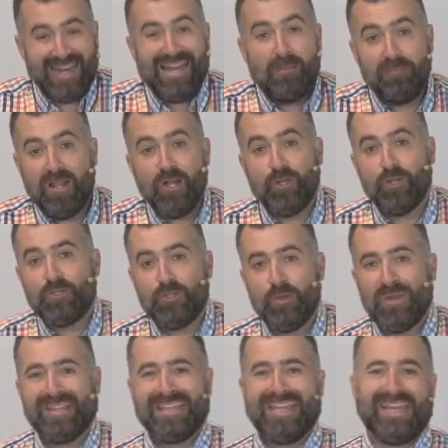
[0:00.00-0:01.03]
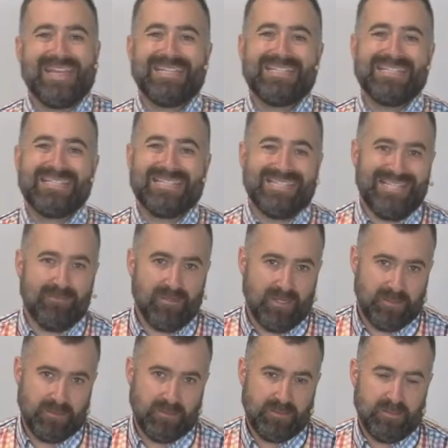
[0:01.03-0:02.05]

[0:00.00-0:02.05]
L'appel de Dieu est irrésistible.